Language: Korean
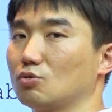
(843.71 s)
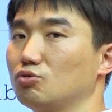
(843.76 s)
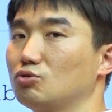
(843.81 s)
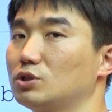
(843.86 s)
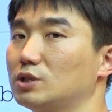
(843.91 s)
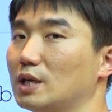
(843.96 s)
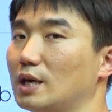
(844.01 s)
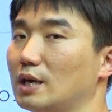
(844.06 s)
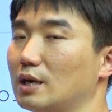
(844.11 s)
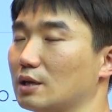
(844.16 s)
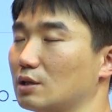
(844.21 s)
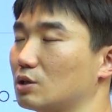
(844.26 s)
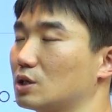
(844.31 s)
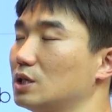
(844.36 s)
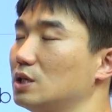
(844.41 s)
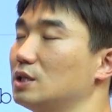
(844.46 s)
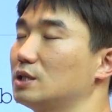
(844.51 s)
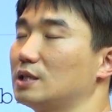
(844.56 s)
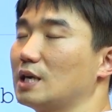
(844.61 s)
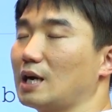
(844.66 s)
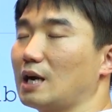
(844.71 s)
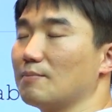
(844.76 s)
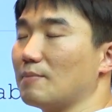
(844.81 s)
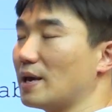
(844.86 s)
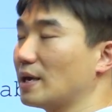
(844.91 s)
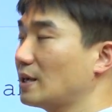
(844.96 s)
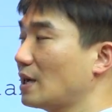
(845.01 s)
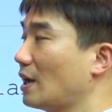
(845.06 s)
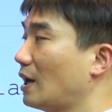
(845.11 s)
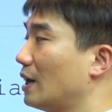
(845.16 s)
숫자, 글자가
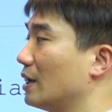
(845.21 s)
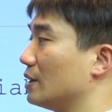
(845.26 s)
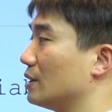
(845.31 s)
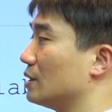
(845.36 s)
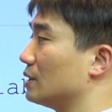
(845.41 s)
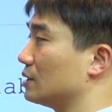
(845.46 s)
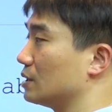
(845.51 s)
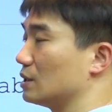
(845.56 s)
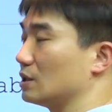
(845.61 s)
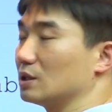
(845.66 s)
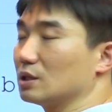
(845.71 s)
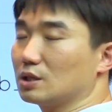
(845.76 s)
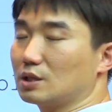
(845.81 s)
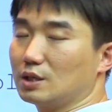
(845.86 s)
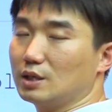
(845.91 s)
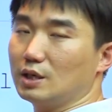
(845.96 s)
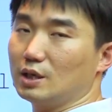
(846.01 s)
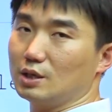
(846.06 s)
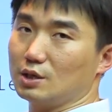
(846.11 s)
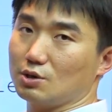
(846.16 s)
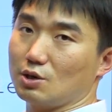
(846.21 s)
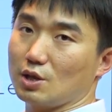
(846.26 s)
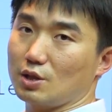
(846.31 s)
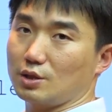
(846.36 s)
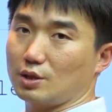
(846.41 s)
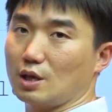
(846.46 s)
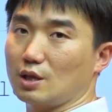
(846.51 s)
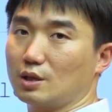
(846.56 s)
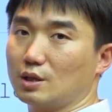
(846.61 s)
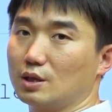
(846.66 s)
몇 개가 있는지, 스트링이
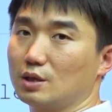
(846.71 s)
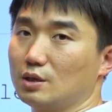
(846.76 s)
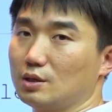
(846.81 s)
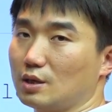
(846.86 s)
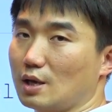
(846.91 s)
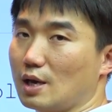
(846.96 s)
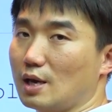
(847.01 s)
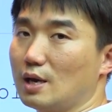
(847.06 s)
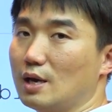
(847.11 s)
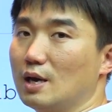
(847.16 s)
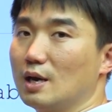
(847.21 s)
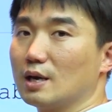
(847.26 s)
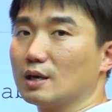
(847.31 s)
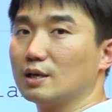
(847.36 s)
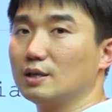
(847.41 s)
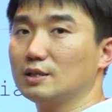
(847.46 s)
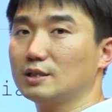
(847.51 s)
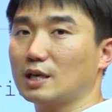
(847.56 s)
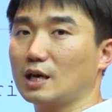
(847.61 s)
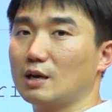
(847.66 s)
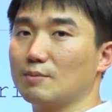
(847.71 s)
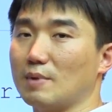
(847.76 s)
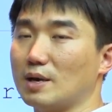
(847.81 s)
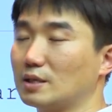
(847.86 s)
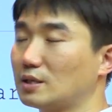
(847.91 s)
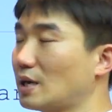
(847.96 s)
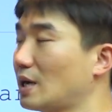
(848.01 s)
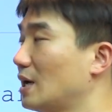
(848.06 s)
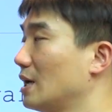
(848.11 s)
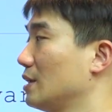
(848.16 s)
들어왔을 때 스트링에 글자가
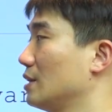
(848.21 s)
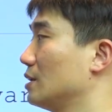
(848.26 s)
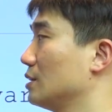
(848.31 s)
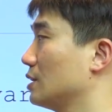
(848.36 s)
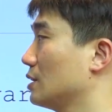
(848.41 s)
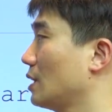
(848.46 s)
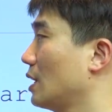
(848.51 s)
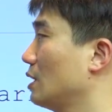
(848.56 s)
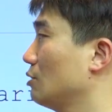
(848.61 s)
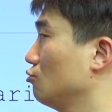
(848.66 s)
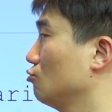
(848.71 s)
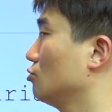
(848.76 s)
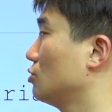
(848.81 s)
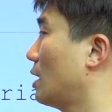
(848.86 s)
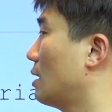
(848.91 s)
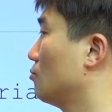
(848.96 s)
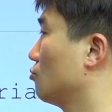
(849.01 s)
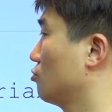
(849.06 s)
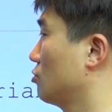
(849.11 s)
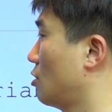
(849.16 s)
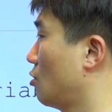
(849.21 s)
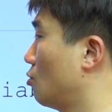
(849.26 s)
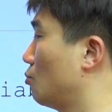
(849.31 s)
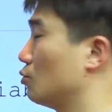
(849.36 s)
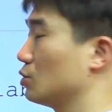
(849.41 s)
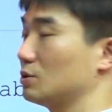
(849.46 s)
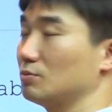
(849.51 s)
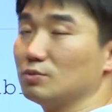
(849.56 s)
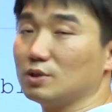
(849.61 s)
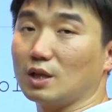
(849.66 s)
몇 개가 있는지 세주는 함수라고
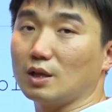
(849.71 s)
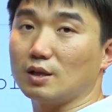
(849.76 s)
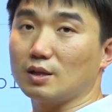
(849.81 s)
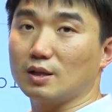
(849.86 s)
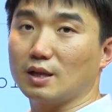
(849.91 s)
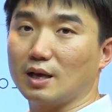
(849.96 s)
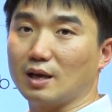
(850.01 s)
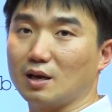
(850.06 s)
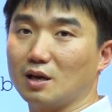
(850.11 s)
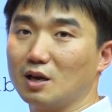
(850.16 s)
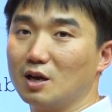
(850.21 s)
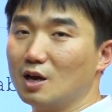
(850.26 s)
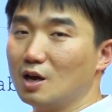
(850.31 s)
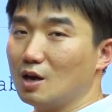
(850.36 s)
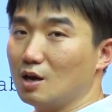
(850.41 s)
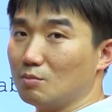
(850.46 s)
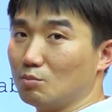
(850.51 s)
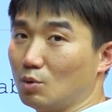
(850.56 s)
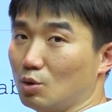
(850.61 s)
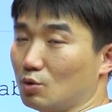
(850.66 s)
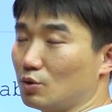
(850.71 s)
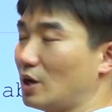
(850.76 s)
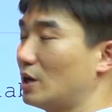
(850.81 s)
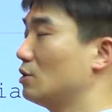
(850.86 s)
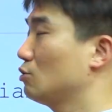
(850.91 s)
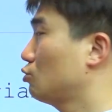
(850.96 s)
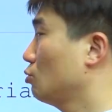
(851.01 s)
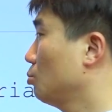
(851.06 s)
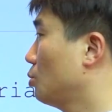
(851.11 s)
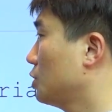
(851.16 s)
보시면 되는데, 뭐
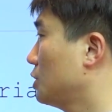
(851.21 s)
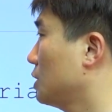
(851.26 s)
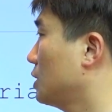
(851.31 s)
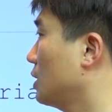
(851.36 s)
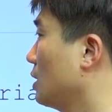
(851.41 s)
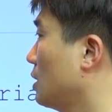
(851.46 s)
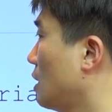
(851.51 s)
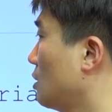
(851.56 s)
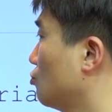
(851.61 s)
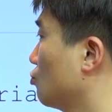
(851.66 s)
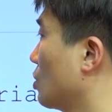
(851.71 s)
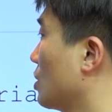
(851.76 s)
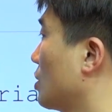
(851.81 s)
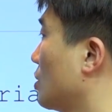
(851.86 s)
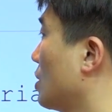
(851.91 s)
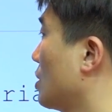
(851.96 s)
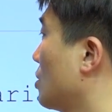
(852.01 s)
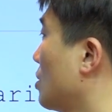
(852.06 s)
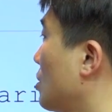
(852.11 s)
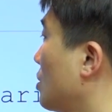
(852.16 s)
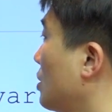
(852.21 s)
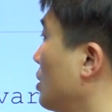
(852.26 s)
나는 좀 더 쉽게 세주겠어 해서